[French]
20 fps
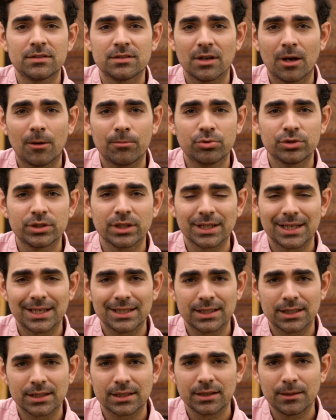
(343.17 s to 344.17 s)
C'est un bouquin qui a
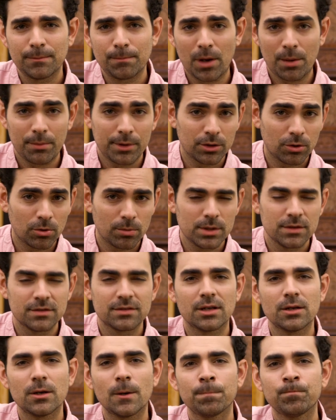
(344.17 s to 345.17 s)
été écrit par Mel Robbins
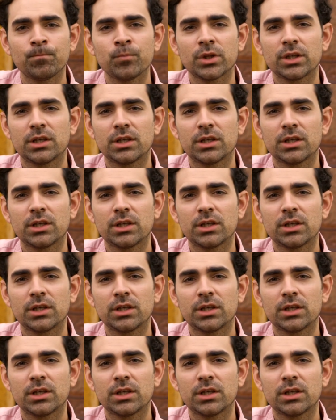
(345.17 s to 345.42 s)
d'ailleurs,